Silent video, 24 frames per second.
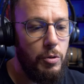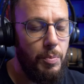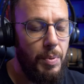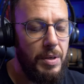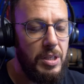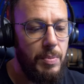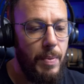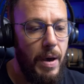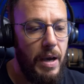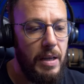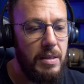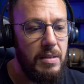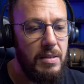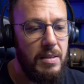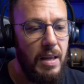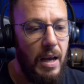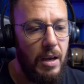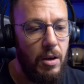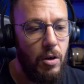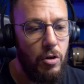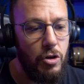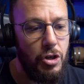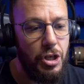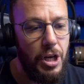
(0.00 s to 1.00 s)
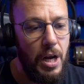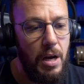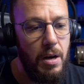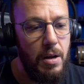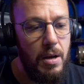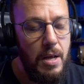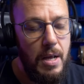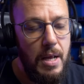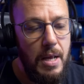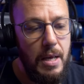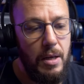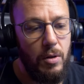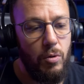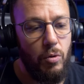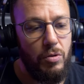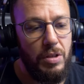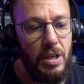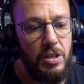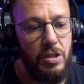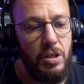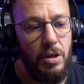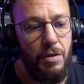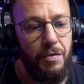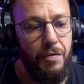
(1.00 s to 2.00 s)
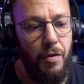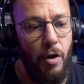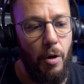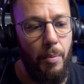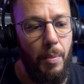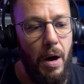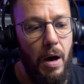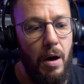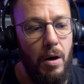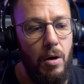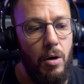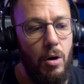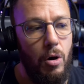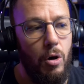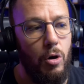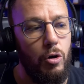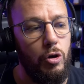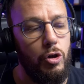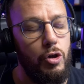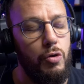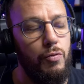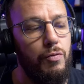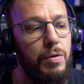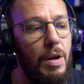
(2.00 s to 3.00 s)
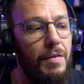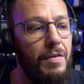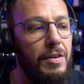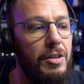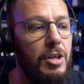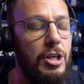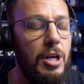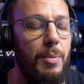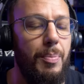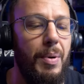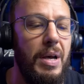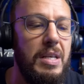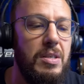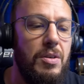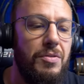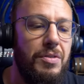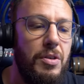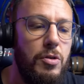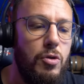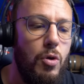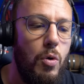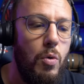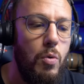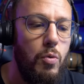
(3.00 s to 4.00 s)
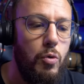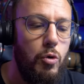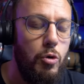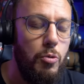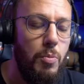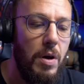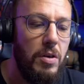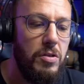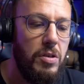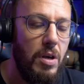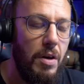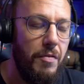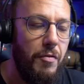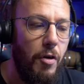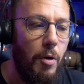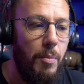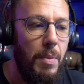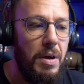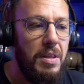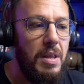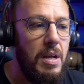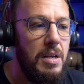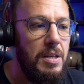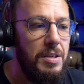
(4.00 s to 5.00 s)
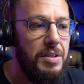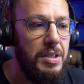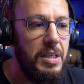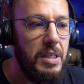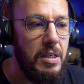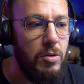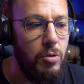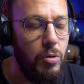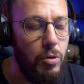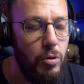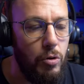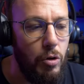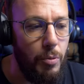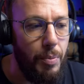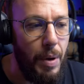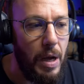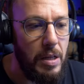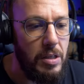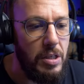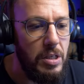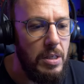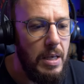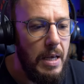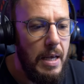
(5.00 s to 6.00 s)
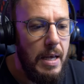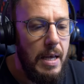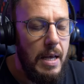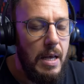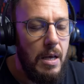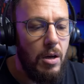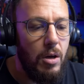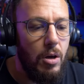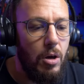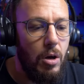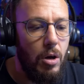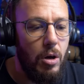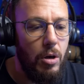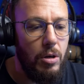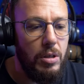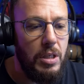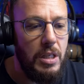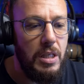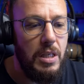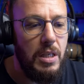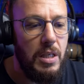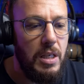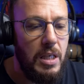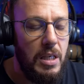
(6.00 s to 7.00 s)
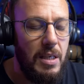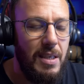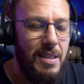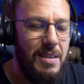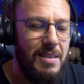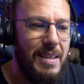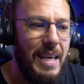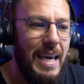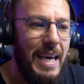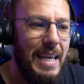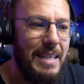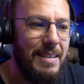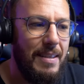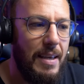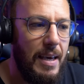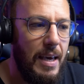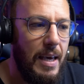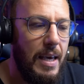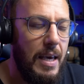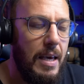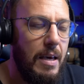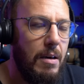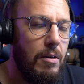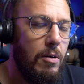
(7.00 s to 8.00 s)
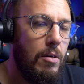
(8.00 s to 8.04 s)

Space Marines Dark Angel. Donc ça, c'est le format, euh, je vous l'avais déjà présenté sur YouTube, hein, c'est un format analytique de, partie euh, qui, qui très très...